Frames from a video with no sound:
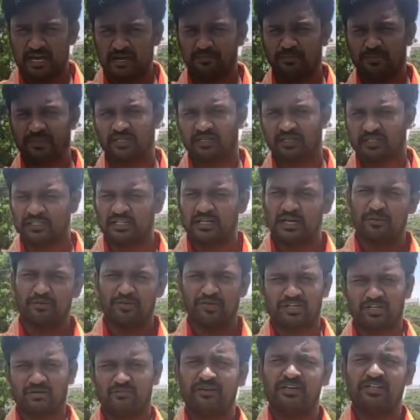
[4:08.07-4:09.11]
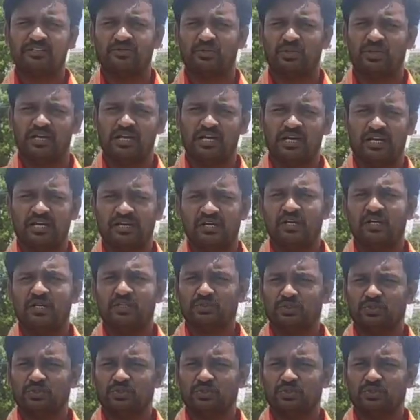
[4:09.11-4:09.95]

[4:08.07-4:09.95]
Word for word: வாய்ப்பு இருக்குது அப்படின்ற மாதிரி சொல்கிறாங்க